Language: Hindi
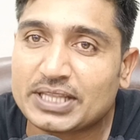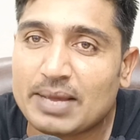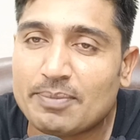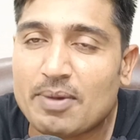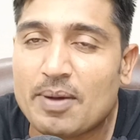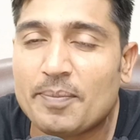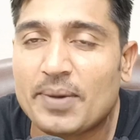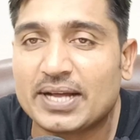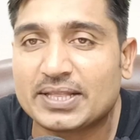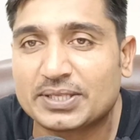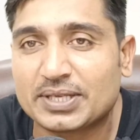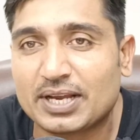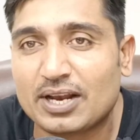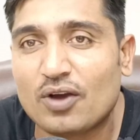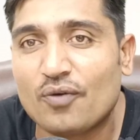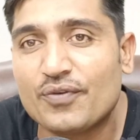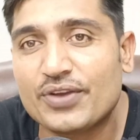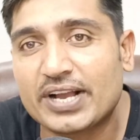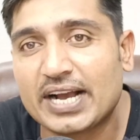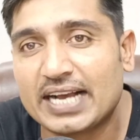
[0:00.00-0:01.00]
सकता है मैं बात
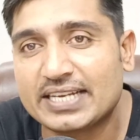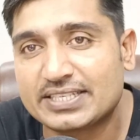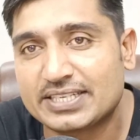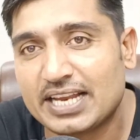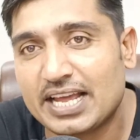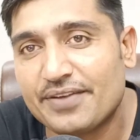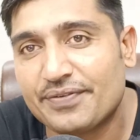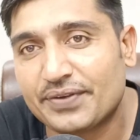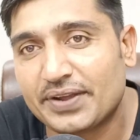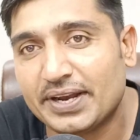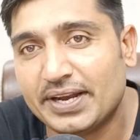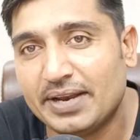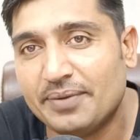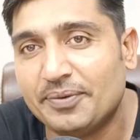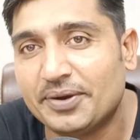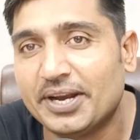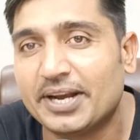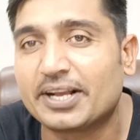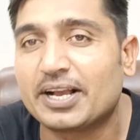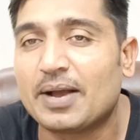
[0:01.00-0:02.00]
कर रहा हूँ विकास लाइफ के
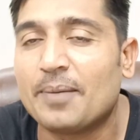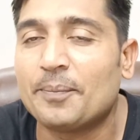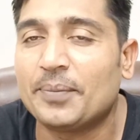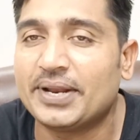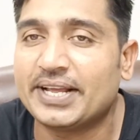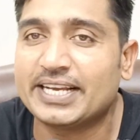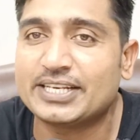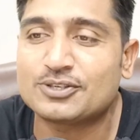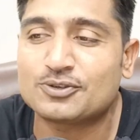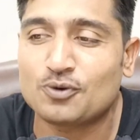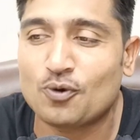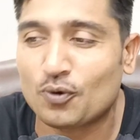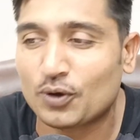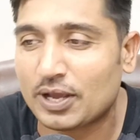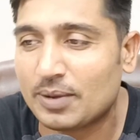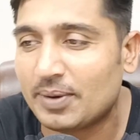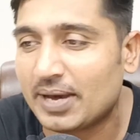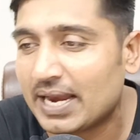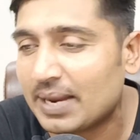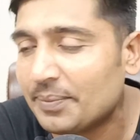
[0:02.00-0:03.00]
लिमिटेड कंपनी के
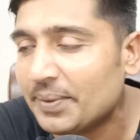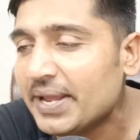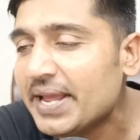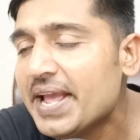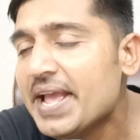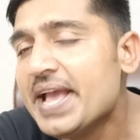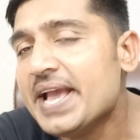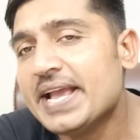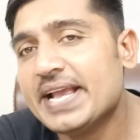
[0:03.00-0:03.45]
स्टॉक के बारे में